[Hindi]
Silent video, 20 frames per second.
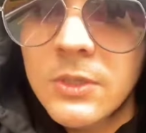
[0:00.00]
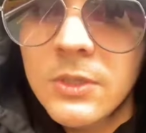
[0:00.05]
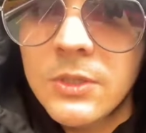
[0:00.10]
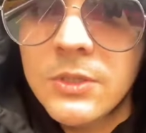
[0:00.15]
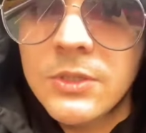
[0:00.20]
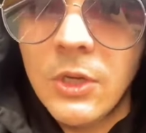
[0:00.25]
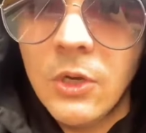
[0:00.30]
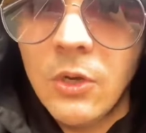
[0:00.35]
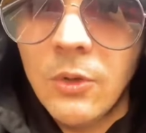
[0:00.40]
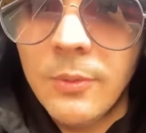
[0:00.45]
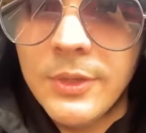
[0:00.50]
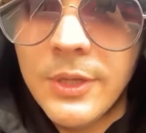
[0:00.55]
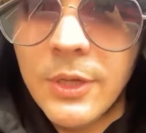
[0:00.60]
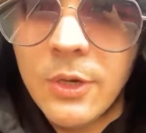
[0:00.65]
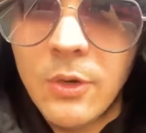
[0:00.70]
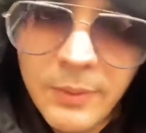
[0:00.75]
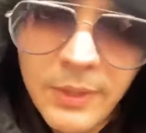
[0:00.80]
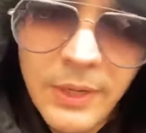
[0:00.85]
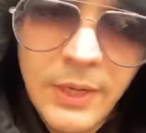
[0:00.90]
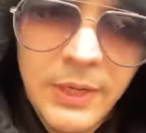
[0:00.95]
चलो अभी
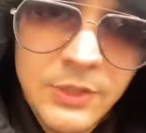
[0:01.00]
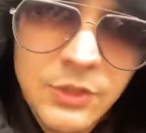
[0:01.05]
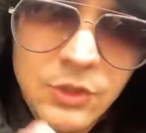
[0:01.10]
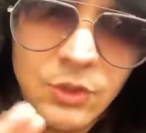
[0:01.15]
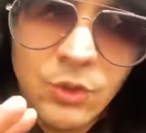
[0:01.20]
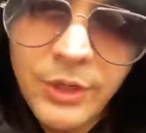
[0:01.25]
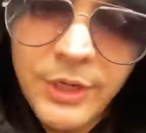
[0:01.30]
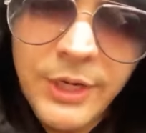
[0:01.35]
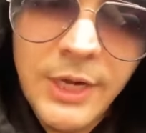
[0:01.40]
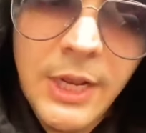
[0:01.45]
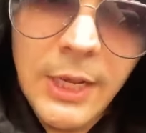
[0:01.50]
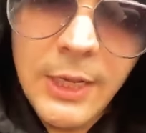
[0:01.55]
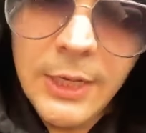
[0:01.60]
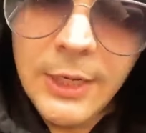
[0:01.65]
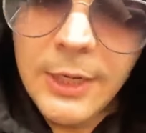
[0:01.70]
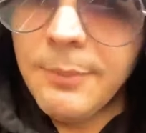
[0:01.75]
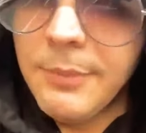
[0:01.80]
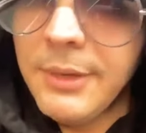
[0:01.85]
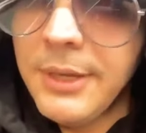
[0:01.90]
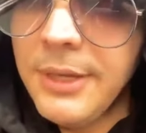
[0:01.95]
देखो मेरा स्टोरी
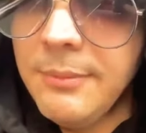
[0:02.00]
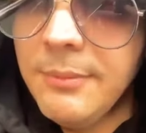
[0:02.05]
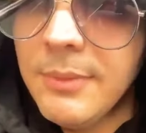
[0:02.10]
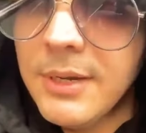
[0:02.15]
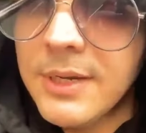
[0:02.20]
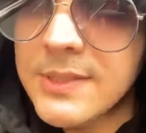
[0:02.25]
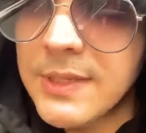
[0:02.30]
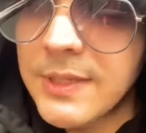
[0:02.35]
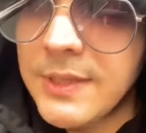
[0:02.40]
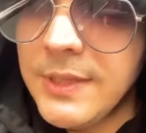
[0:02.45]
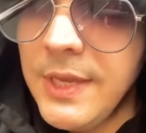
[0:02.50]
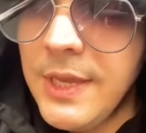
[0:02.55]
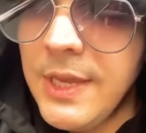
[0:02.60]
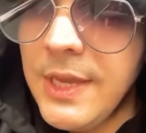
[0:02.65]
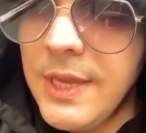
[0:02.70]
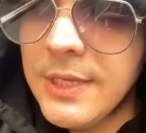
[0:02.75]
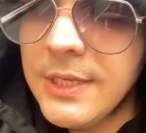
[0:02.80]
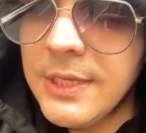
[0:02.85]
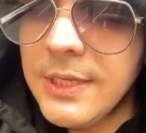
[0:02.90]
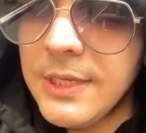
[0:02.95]
डालने का मेन मकसद
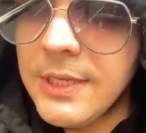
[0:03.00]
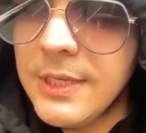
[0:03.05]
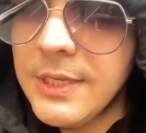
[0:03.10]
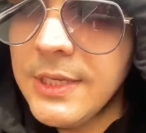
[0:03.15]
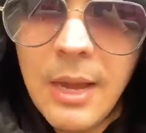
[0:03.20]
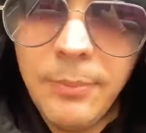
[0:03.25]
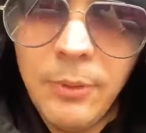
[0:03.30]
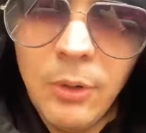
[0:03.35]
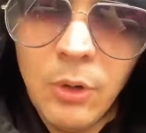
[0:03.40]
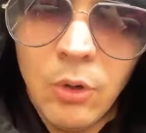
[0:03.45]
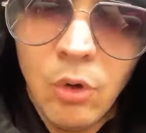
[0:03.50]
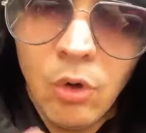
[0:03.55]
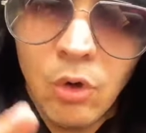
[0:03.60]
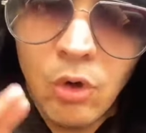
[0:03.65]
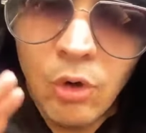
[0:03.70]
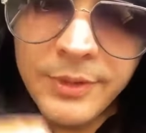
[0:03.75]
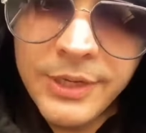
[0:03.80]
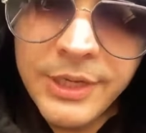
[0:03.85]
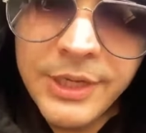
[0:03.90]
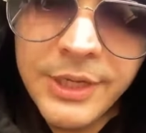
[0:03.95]
ये है कि मैं आप लोगों
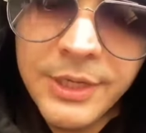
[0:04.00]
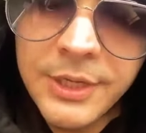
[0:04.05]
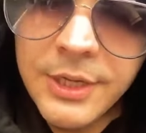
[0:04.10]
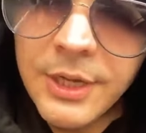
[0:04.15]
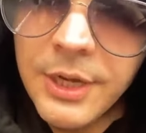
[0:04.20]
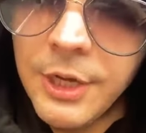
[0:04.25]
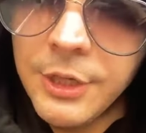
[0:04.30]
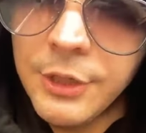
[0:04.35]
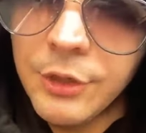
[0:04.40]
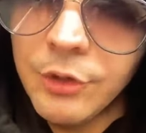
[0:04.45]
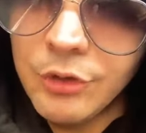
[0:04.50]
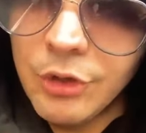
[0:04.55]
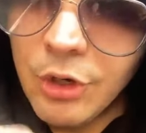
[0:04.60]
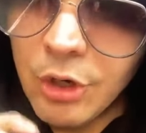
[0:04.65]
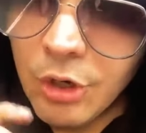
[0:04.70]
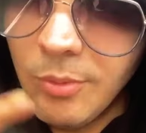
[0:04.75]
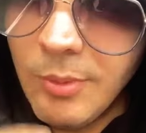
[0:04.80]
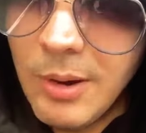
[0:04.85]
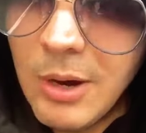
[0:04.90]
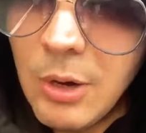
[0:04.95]
को भी
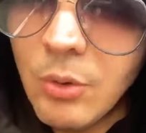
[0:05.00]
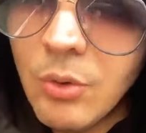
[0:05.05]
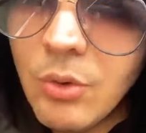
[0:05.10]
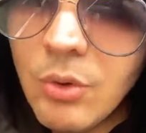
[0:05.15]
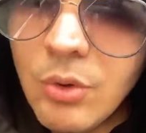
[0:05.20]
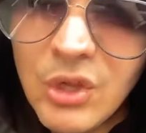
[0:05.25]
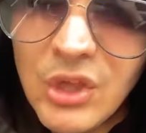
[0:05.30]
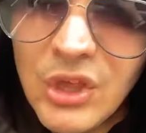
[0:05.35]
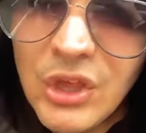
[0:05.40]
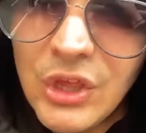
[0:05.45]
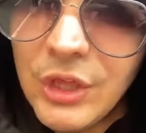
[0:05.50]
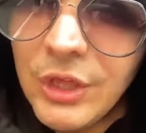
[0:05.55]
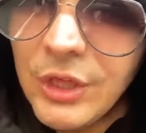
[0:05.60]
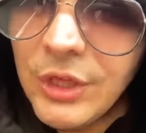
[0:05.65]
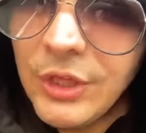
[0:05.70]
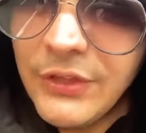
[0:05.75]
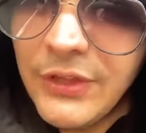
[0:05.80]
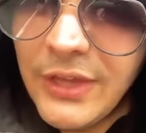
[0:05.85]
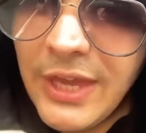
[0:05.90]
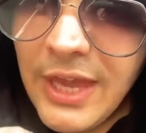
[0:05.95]
न्यूयॉर्क घुमाऊँ
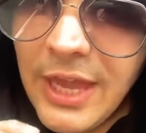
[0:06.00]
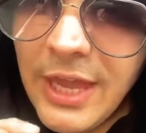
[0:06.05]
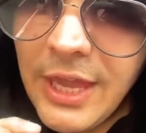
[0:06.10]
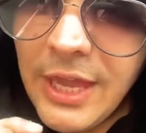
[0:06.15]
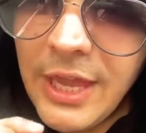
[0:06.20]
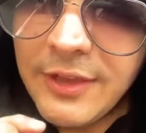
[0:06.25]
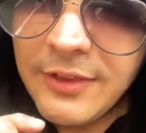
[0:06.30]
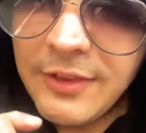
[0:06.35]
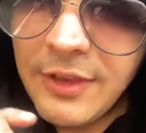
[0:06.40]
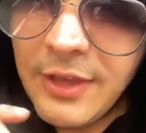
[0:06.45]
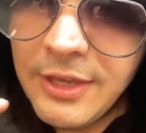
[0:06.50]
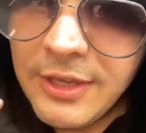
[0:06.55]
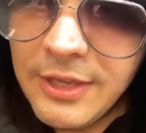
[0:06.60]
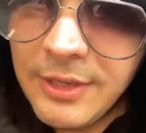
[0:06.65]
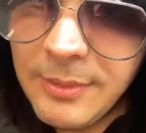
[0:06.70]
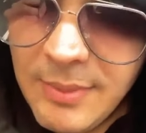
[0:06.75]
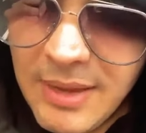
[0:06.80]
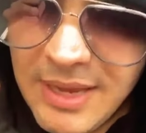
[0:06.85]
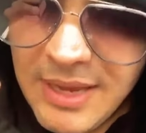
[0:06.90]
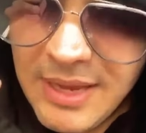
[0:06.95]
क्या है ऐसा है
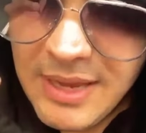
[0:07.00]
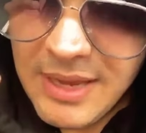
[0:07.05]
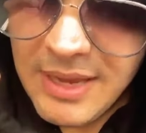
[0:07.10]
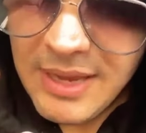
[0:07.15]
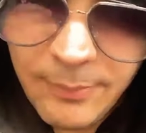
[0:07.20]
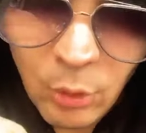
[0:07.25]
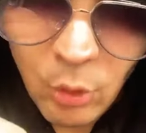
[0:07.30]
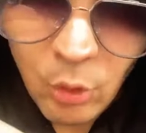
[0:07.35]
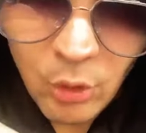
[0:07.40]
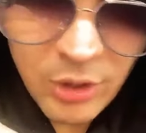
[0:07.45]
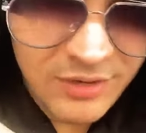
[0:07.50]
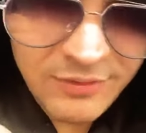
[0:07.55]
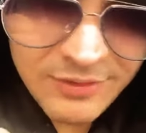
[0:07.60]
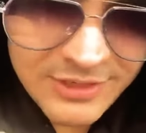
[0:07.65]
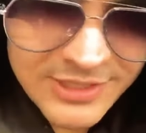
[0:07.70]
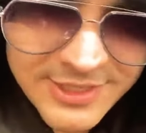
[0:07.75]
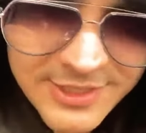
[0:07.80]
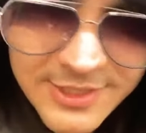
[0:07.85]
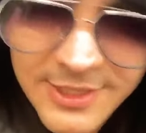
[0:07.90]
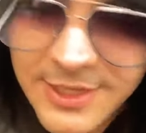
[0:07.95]
कि मैं इधर आप लोगों की
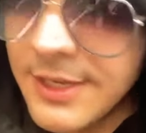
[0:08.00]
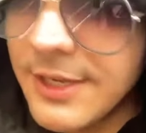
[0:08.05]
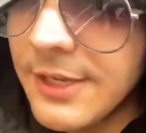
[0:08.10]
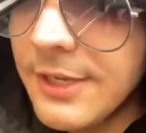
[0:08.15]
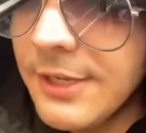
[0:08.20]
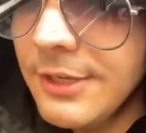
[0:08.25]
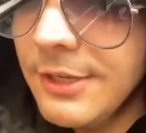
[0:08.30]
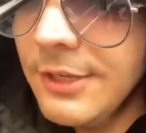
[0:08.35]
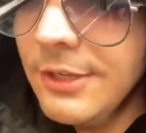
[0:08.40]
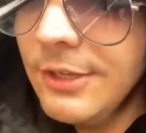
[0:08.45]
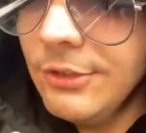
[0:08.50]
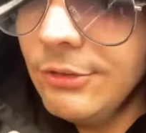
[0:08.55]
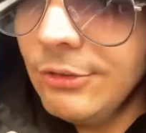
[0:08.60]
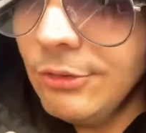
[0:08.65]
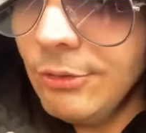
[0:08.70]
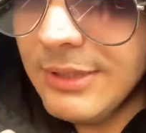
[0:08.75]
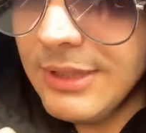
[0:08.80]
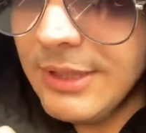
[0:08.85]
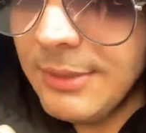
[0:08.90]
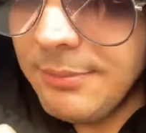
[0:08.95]
वजह से
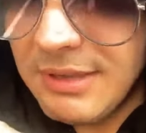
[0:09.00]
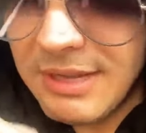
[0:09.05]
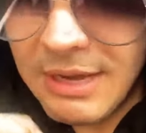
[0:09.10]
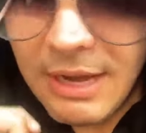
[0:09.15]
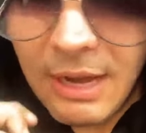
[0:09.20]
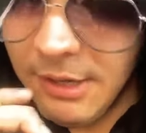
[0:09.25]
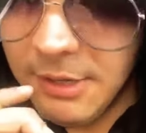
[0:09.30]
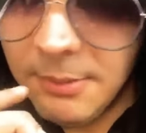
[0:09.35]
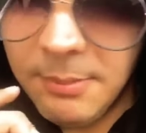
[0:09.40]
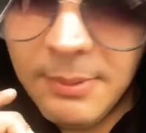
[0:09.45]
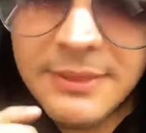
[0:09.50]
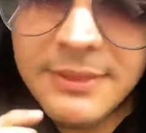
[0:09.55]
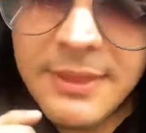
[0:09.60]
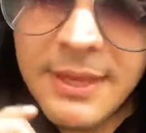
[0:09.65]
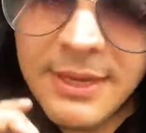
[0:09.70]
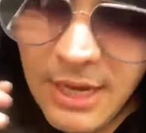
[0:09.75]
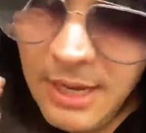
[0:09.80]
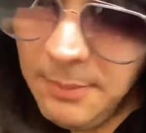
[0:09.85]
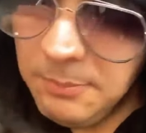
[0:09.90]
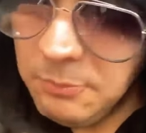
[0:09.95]
तो मतलब मेरा हक बनता
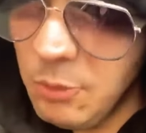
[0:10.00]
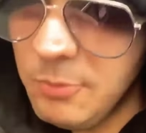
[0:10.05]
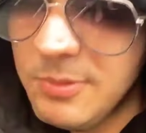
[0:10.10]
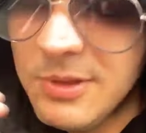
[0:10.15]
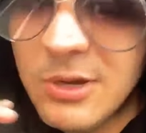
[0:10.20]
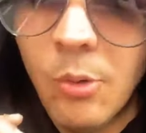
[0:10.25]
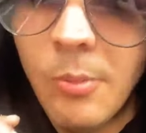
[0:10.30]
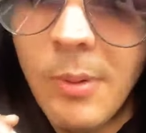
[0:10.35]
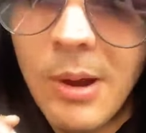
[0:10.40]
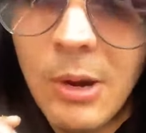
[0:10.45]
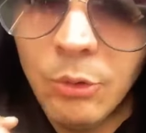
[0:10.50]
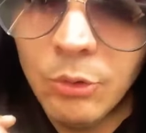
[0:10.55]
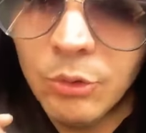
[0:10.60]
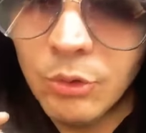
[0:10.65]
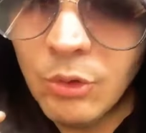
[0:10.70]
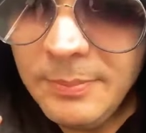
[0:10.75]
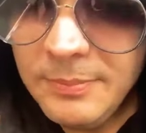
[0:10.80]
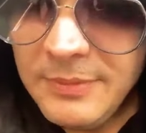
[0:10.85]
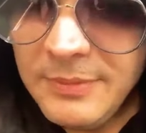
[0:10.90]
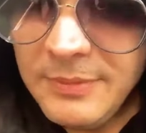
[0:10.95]
है कि आपको भी घुमाऊँ
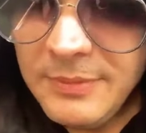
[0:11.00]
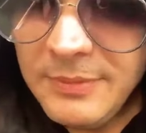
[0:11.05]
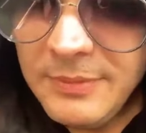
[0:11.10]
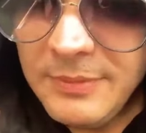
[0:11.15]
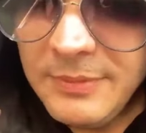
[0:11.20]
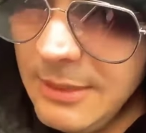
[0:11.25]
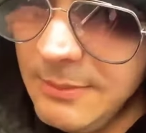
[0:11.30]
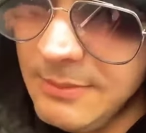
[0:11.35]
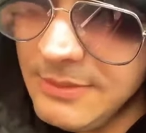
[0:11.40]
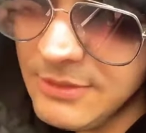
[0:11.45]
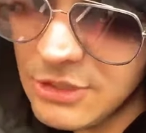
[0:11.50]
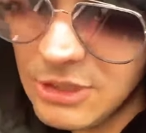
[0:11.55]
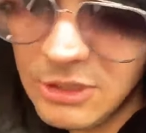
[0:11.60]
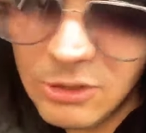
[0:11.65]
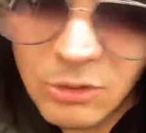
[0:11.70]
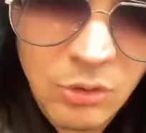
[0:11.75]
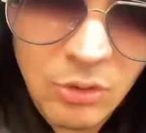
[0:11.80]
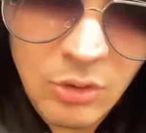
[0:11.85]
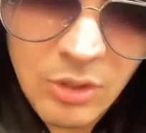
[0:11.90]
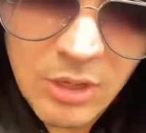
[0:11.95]
तो अपने स्टाइल में
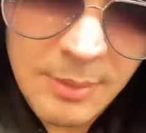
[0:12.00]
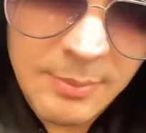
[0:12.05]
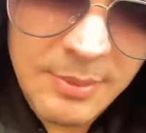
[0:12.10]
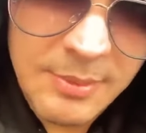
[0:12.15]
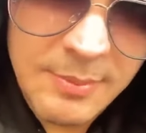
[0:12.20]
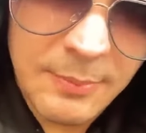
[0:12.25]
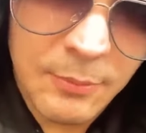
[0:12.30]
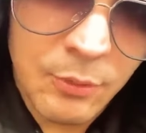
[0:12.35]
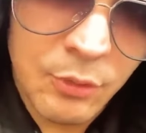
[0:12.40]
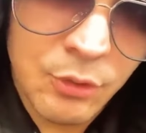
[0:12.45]
चलो अभी मैं आपको